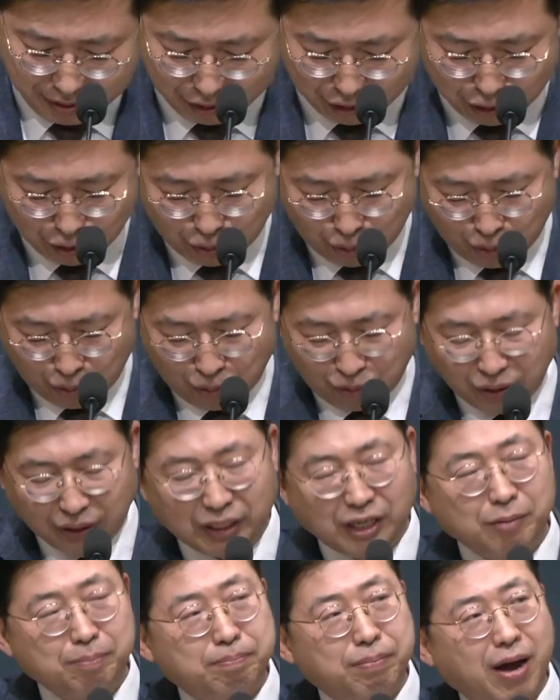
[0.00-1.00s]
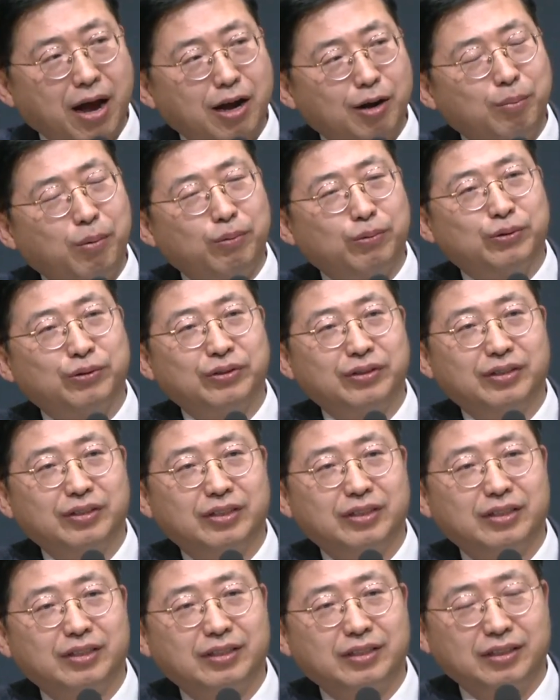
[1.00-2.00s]
그리고 이 팔복은
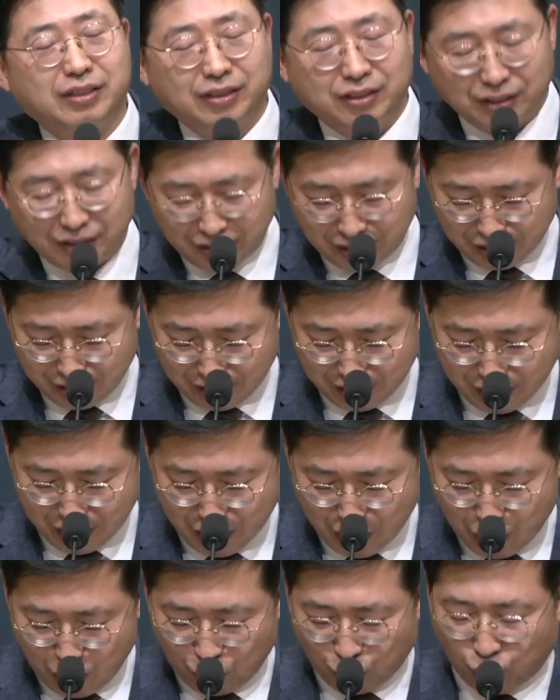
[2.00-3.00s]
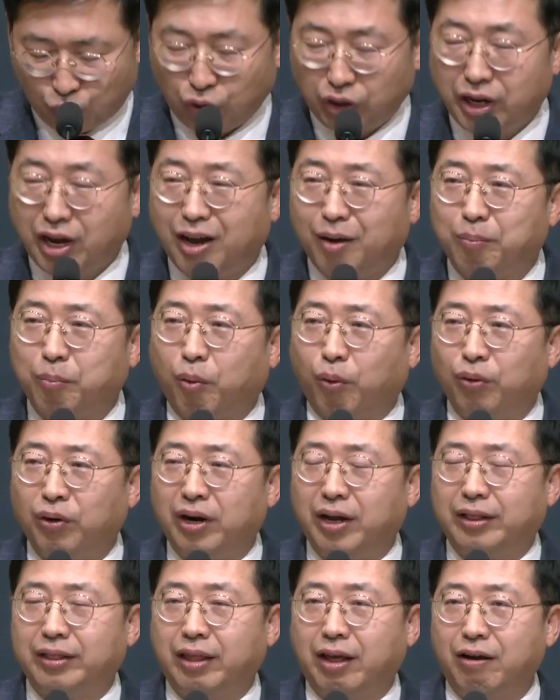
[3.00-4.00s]
우리가
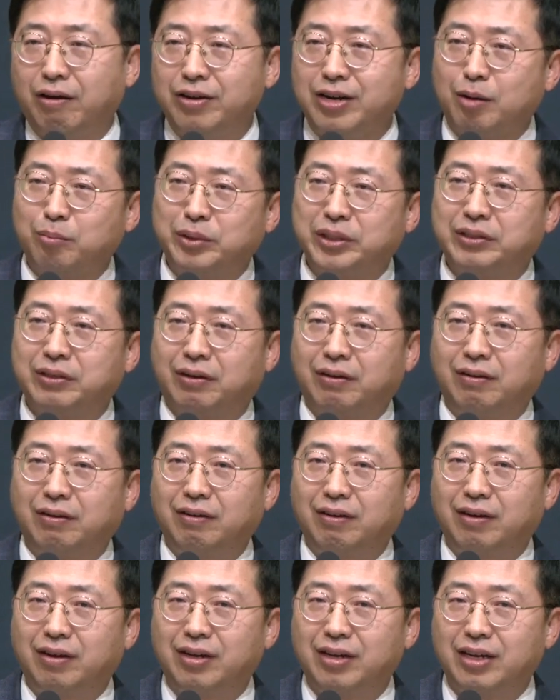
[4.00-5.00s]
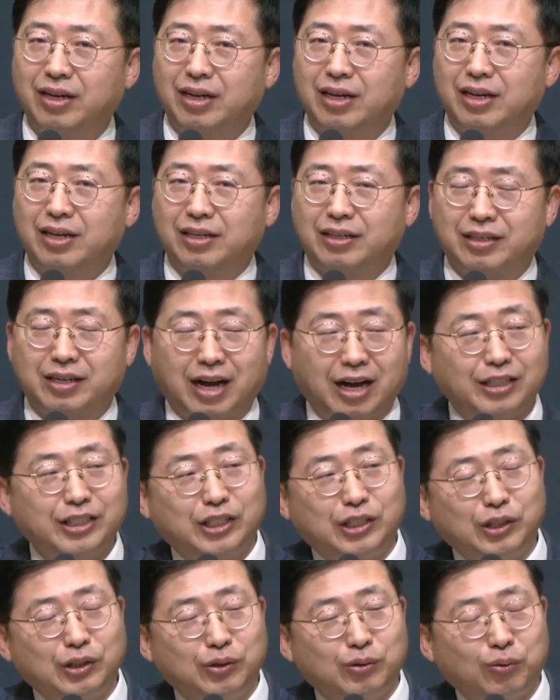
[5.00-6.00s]
본래 태어나면서
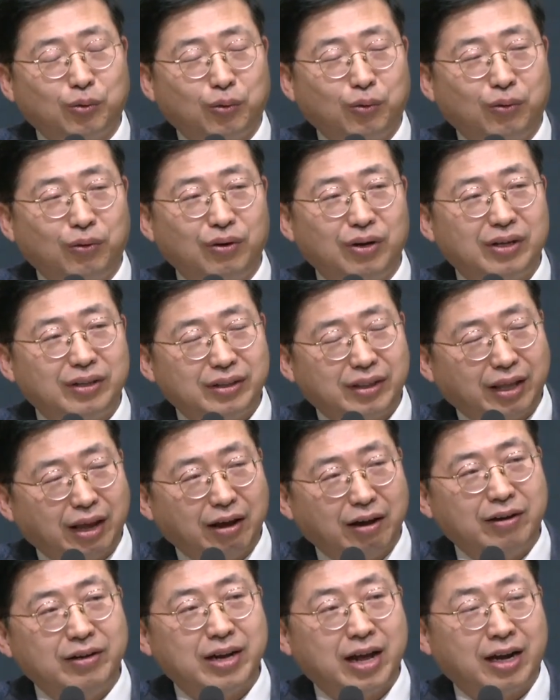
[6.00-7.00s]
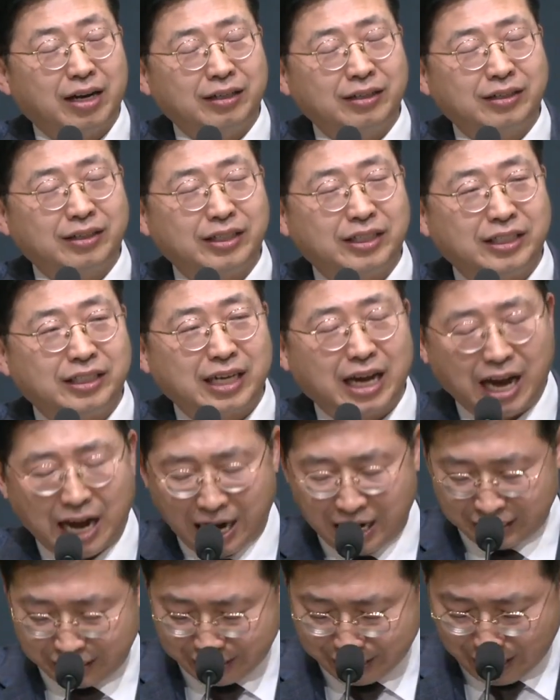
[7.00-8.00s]
가지고 태어나는 것이
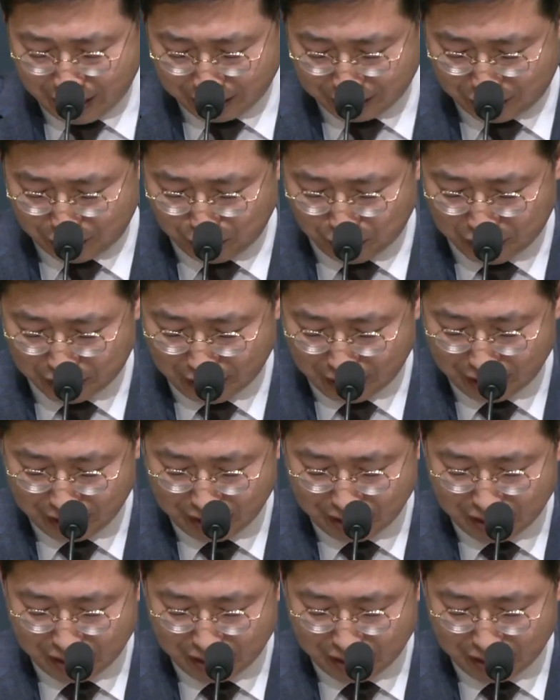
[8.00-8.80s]
아니란 것입니다.